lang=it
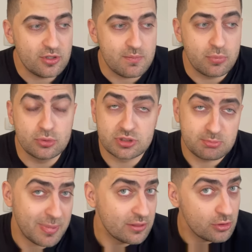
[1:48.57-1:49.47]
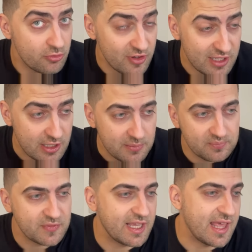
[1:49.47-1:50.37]
di Bruce Pandolfini,
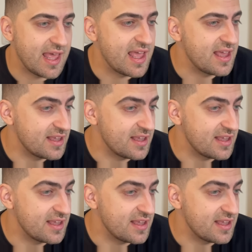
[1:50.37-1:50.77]
che